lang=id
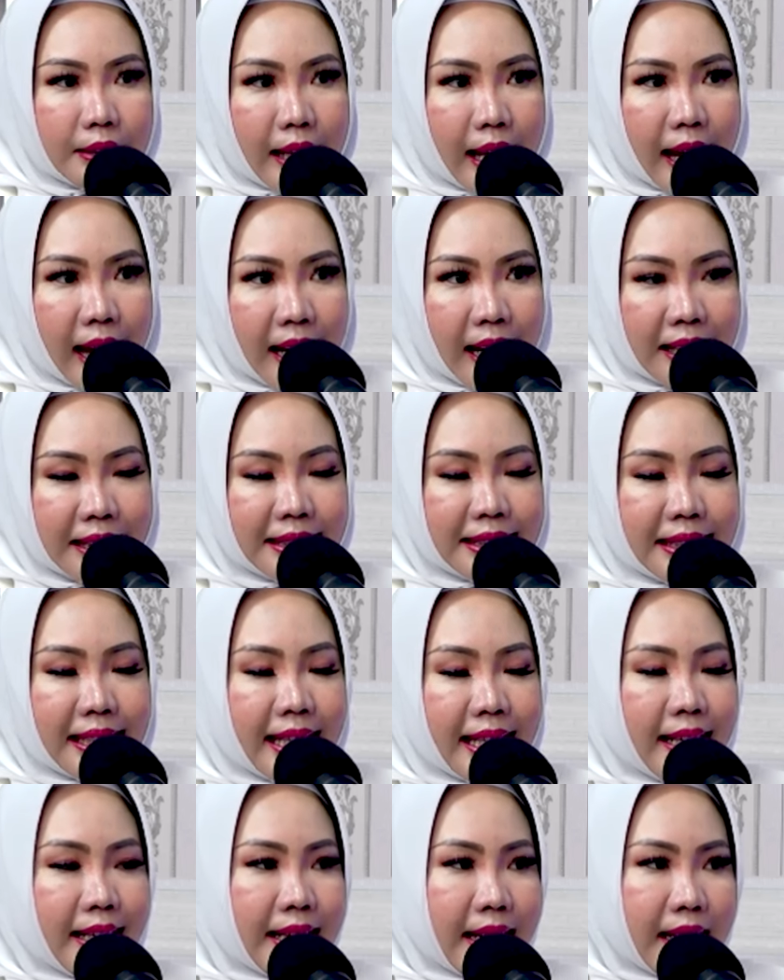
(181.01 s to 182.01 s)
hard
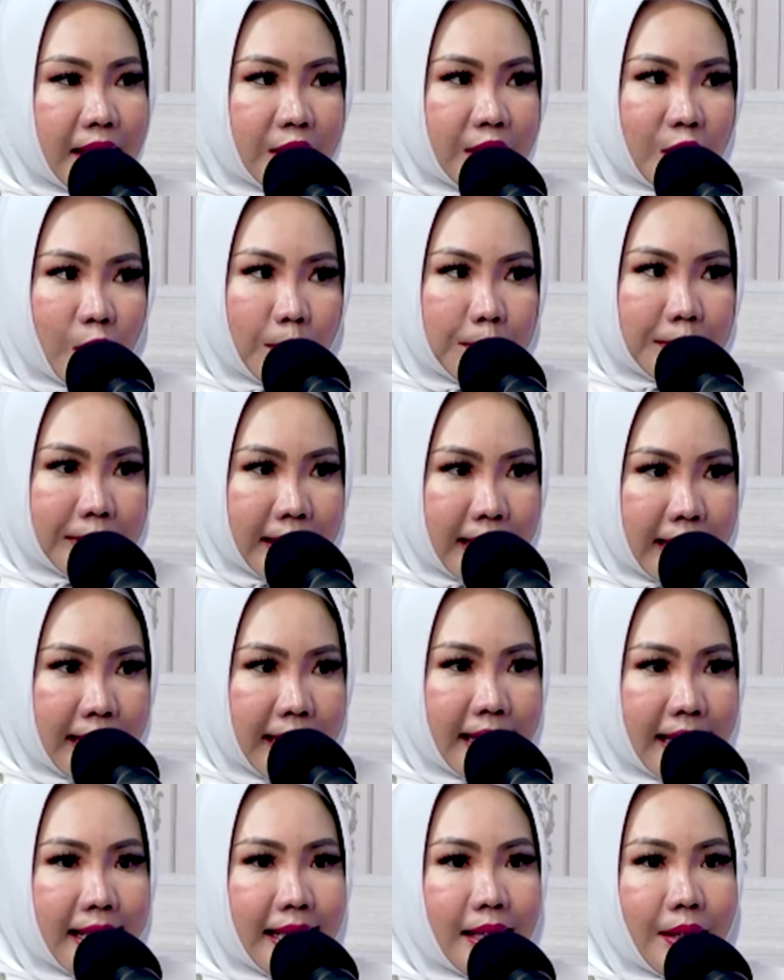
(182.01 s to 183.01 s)
skill dan soft
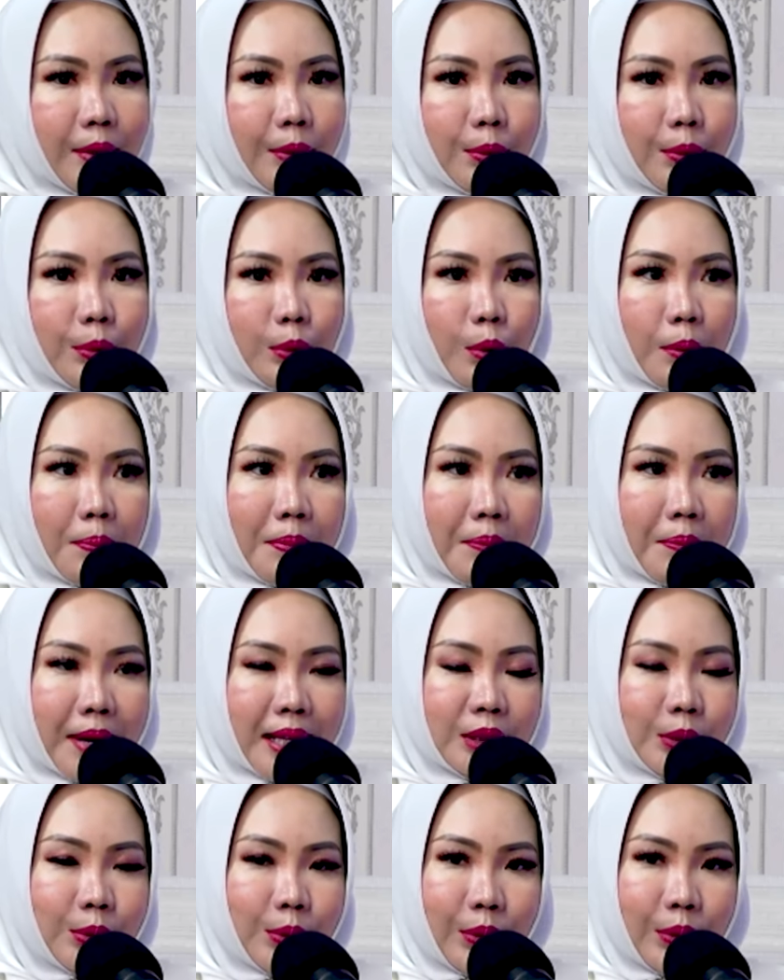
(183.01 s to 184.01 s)
skill untuk
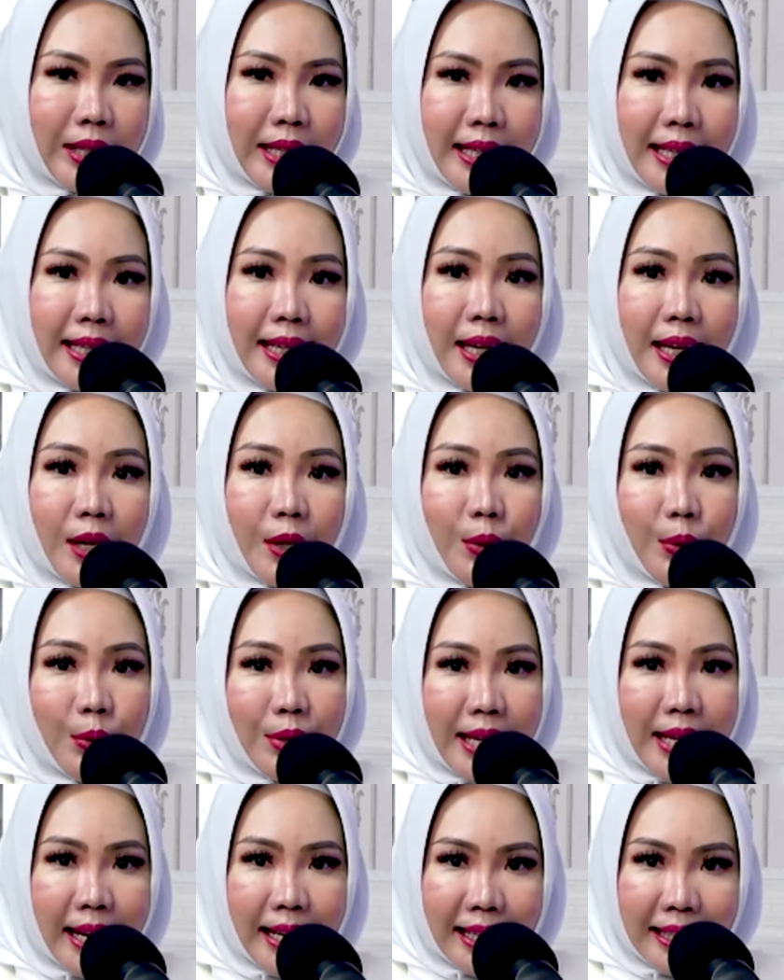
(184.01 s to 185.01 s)
memasuki
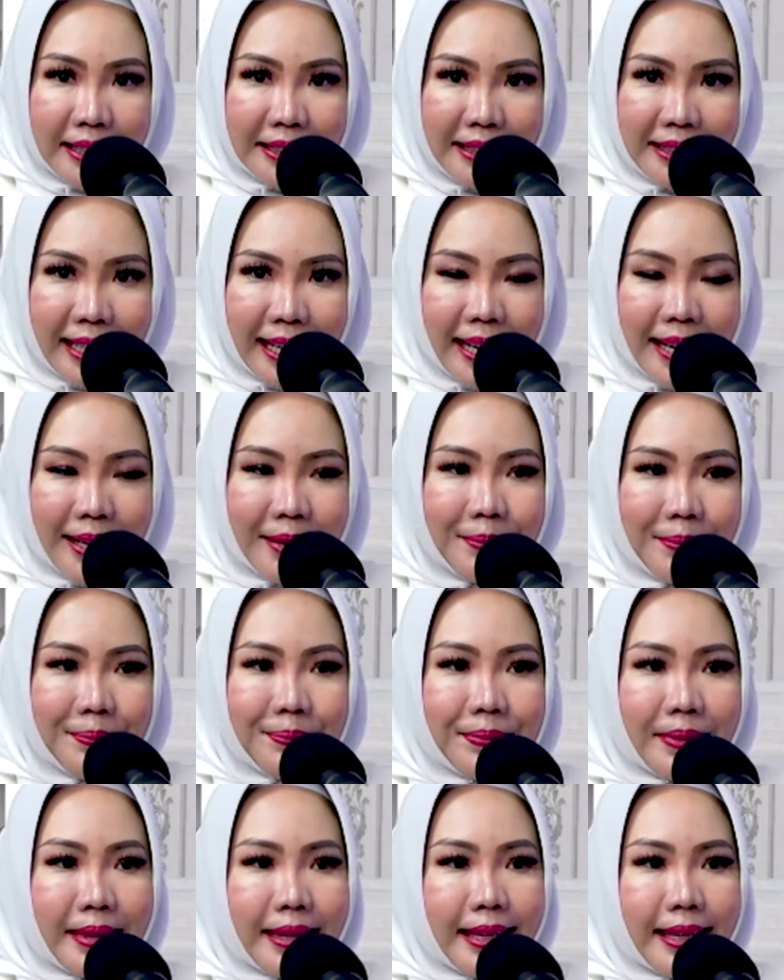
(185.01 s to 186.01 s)
dunia kerja.
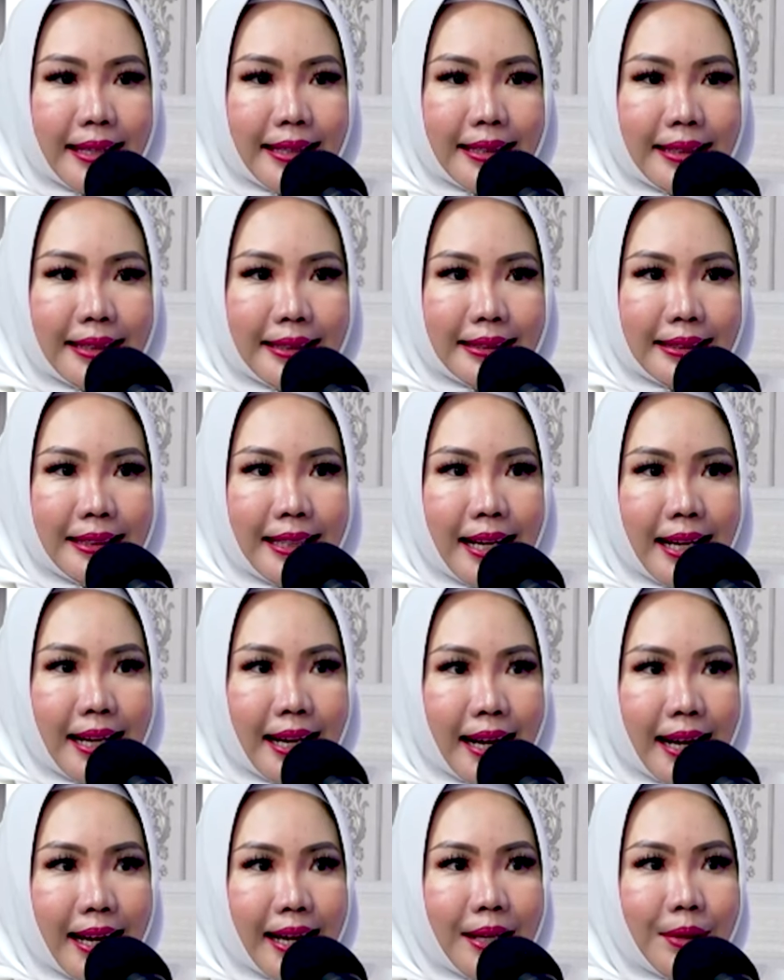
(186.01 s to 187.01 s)

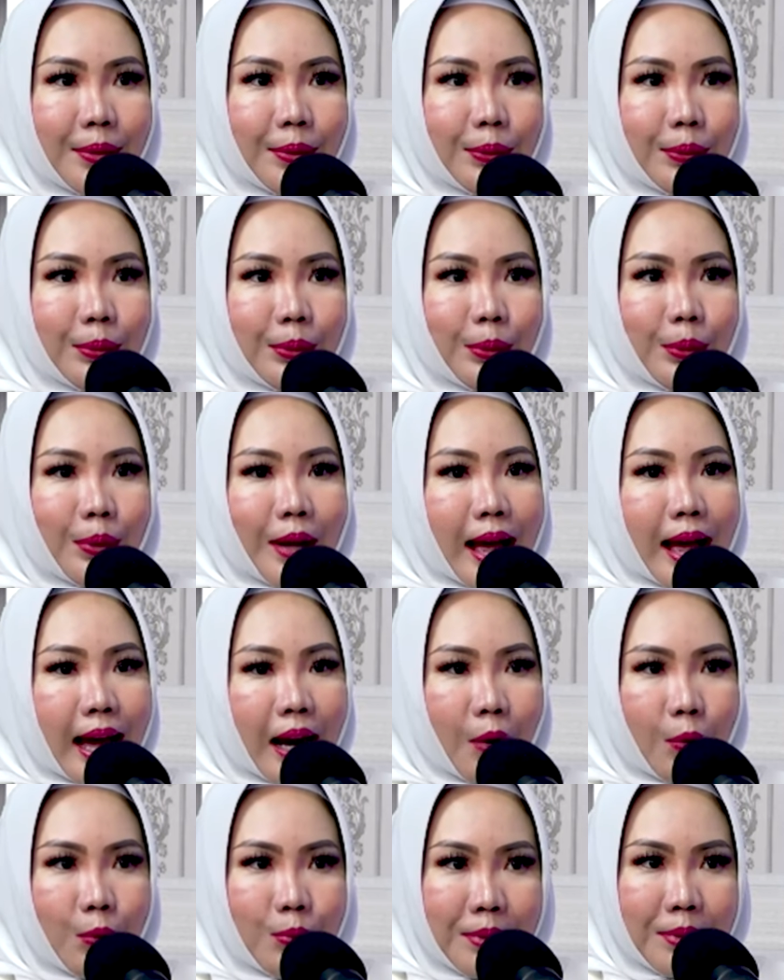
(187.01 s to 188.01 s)
Sedangkan untuk
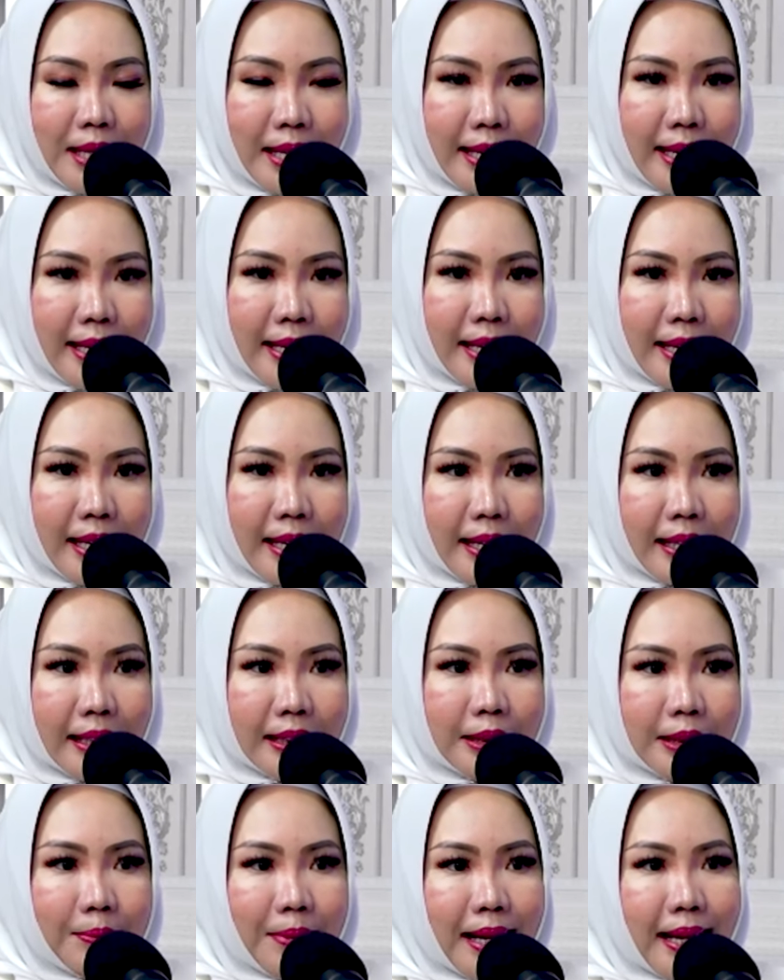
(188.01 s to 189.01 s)
alumni
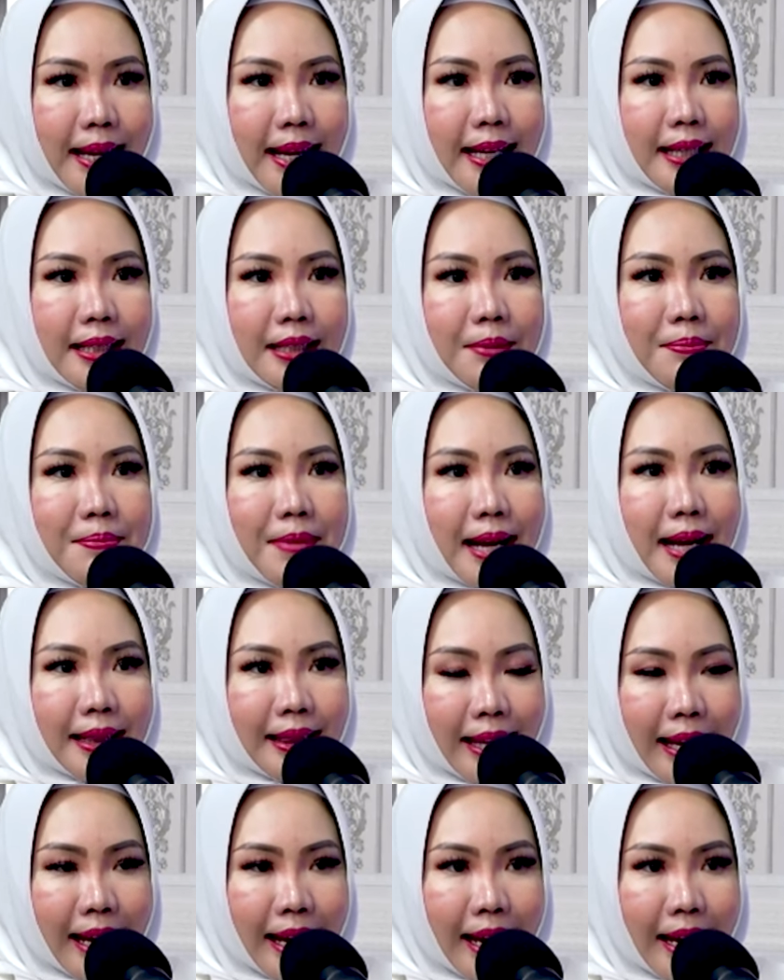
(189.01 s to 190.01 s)
sebagai
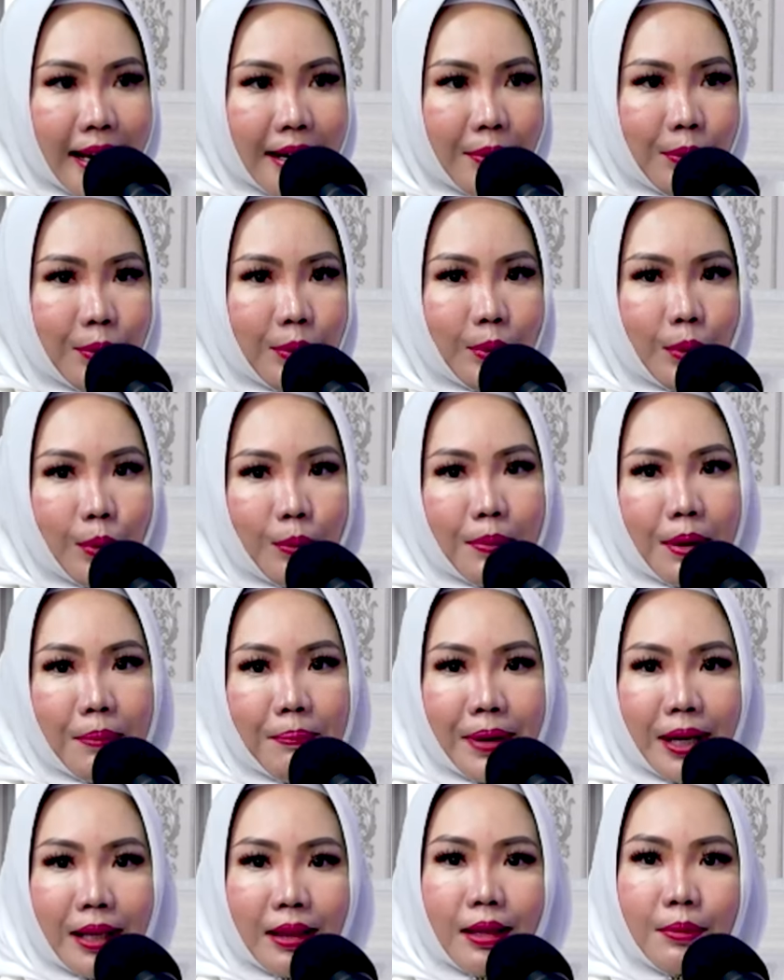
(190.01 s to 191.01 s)
jembatan untuk
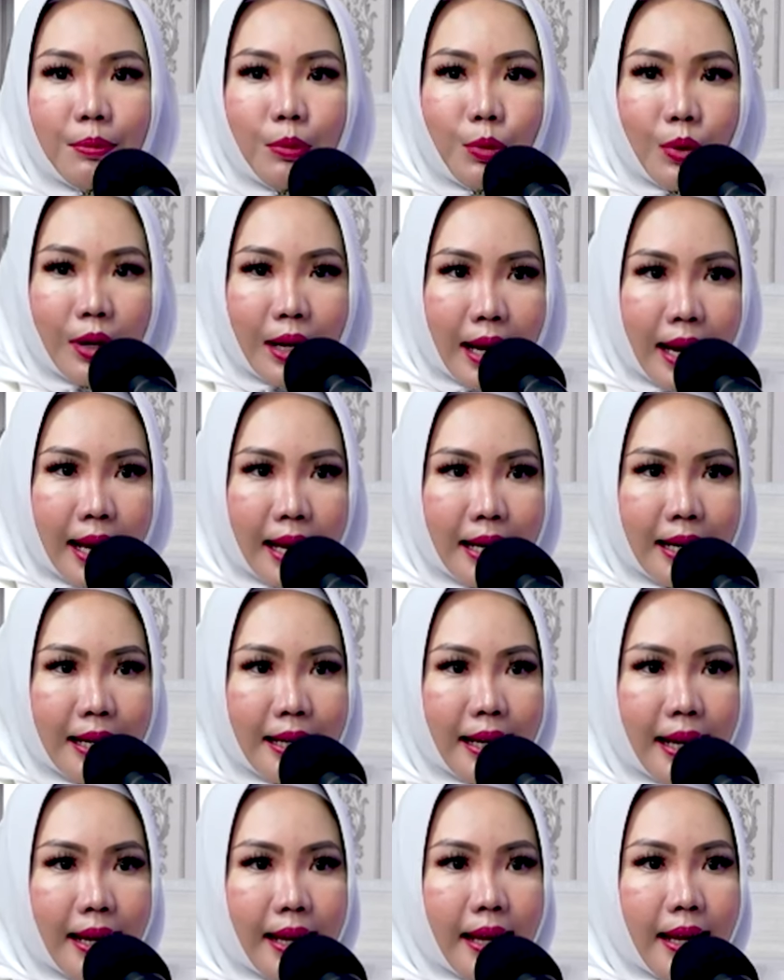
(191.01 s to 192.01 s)
mempertemukan
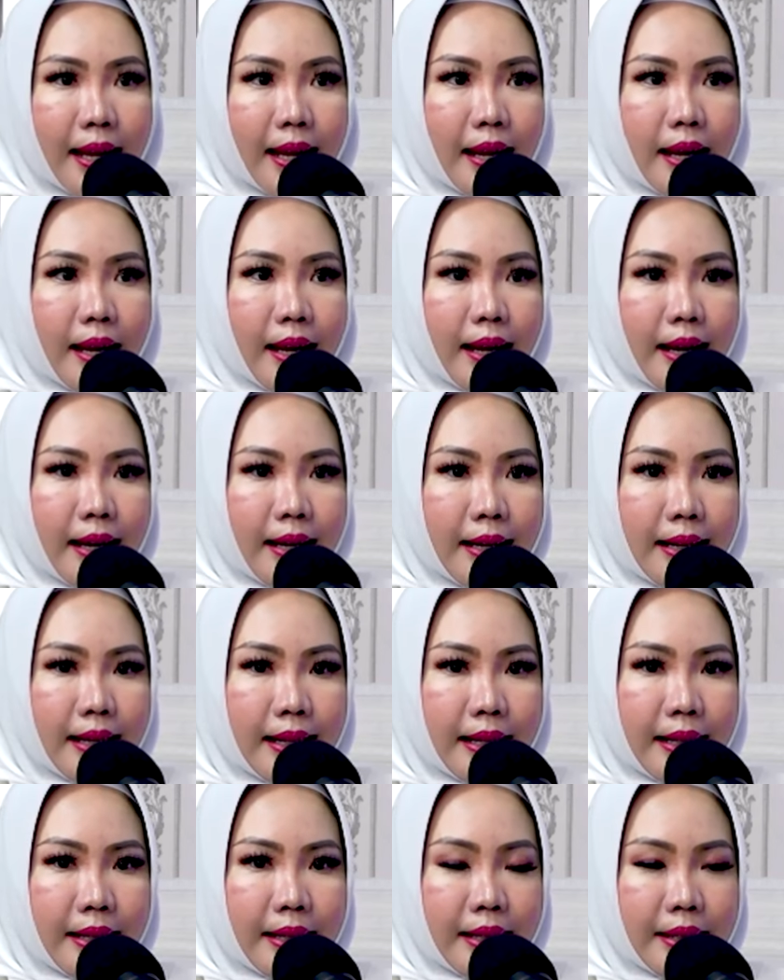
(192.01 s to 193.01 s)

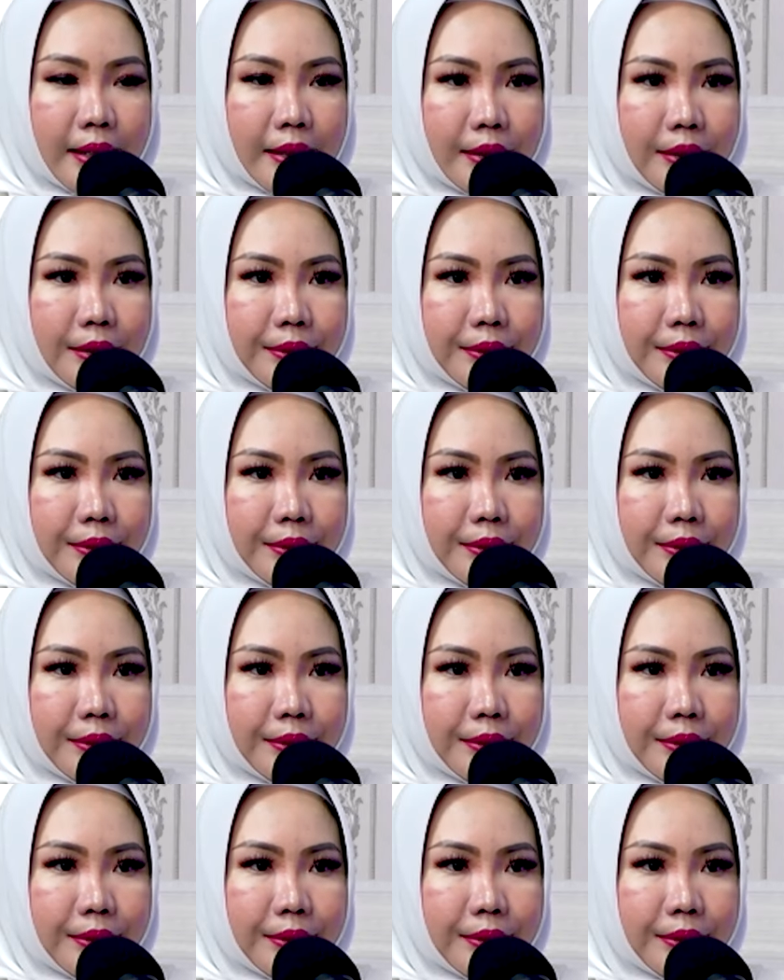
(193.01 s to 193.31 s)
uh,